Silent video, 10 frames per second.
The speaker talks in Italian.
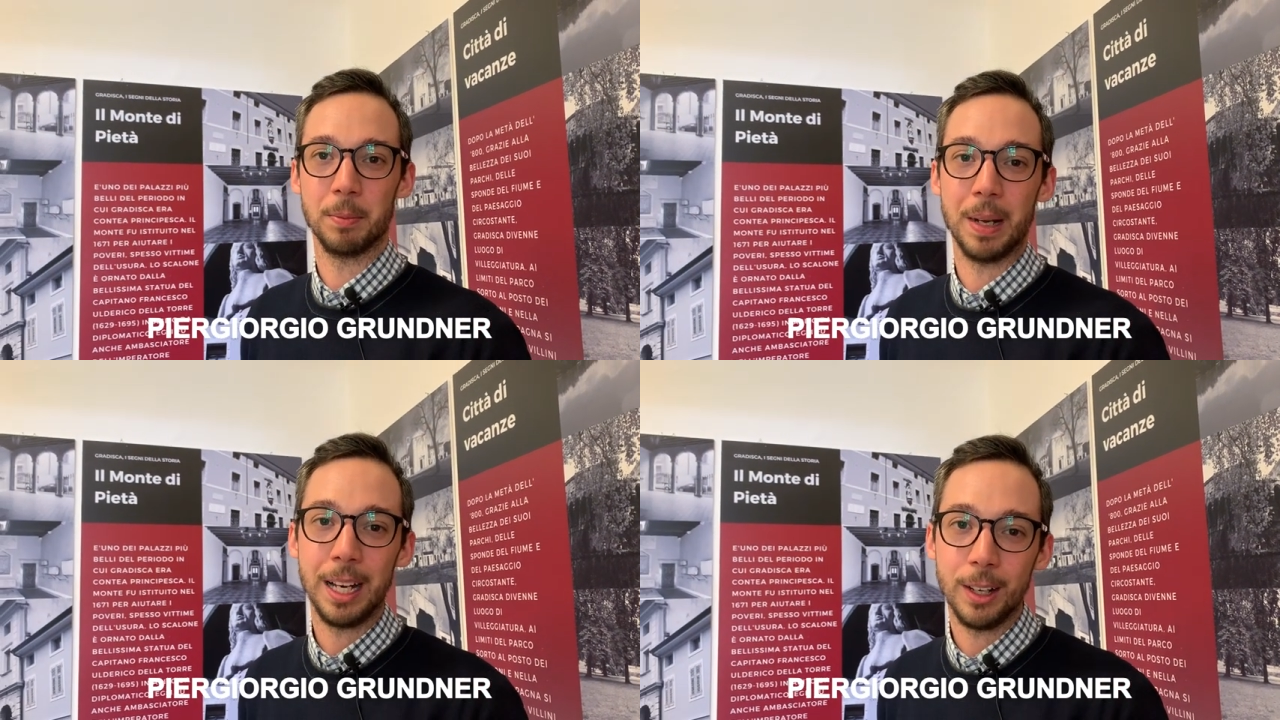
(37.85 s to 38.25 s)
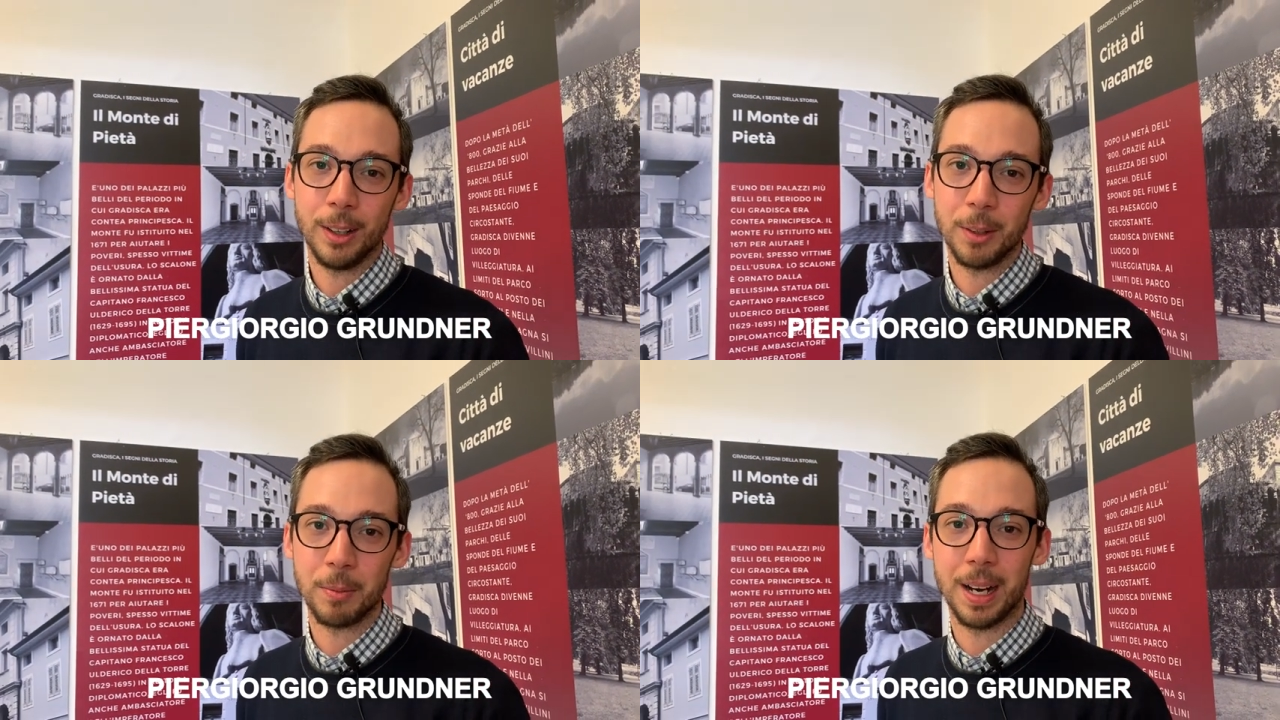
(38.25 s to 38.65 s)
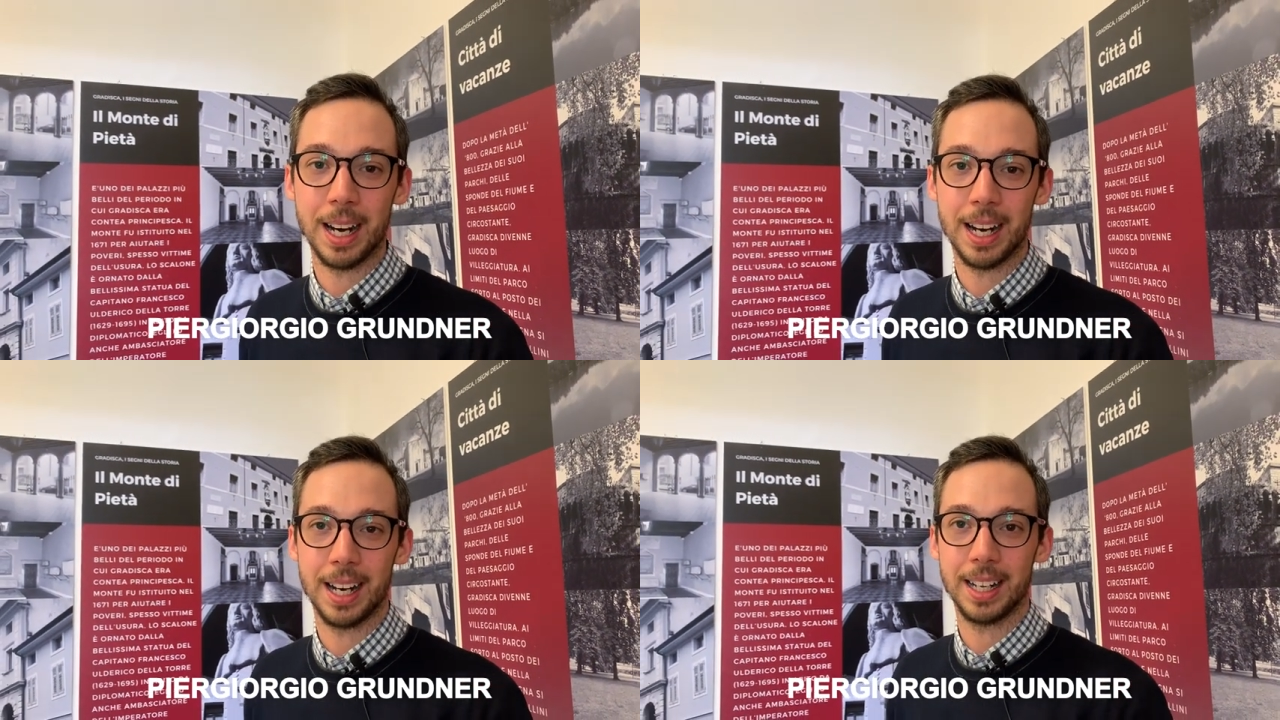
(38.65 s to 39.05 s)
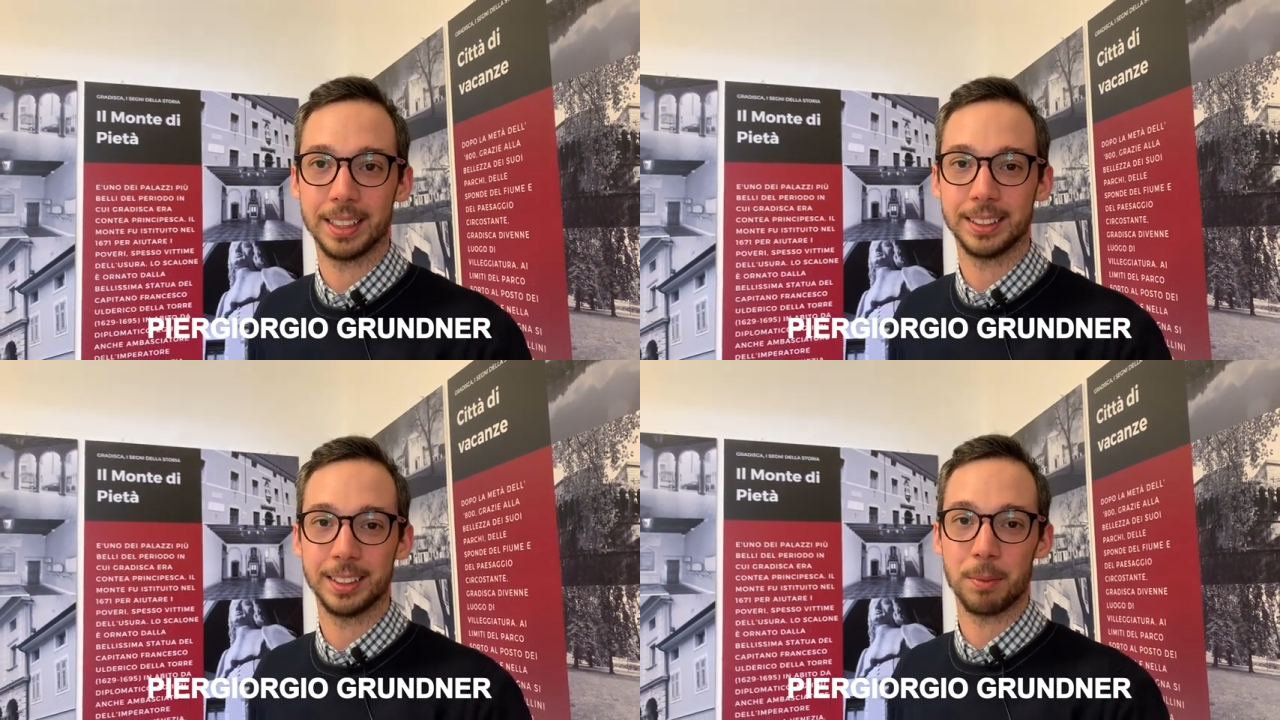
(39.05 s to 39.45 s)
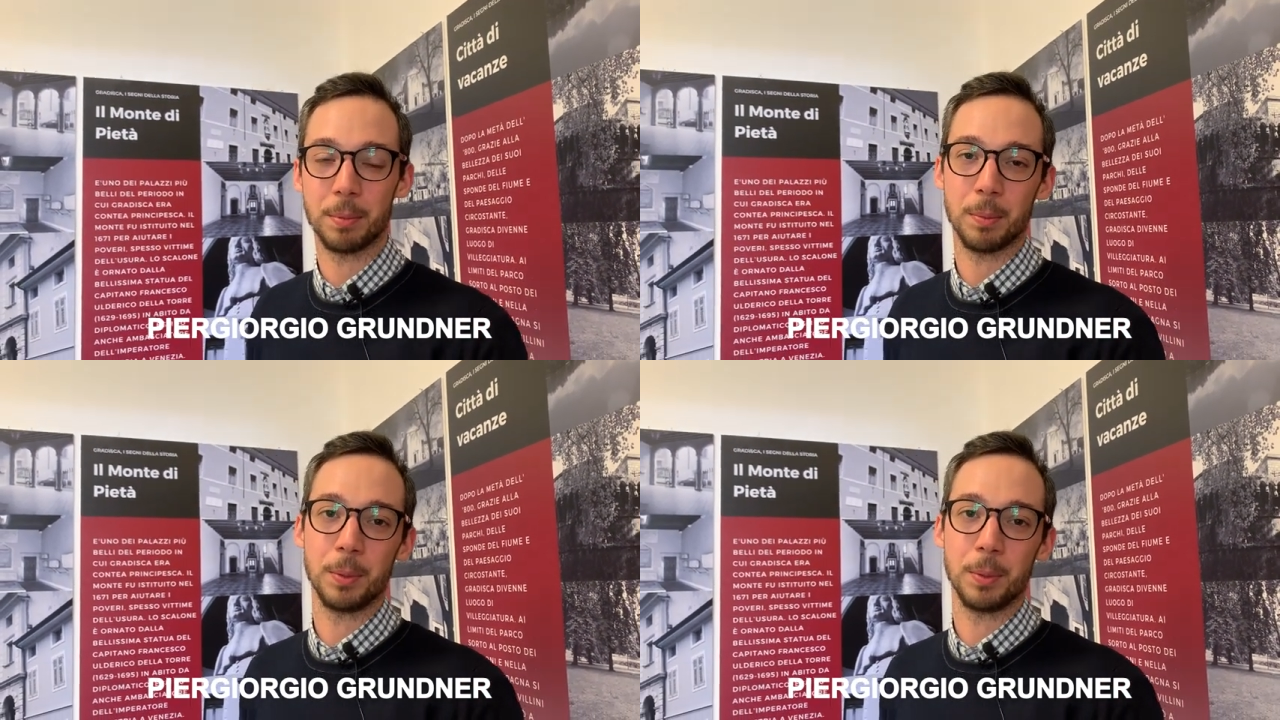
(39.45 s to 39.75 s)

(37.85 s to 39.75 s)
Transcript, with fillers: bello ma sempre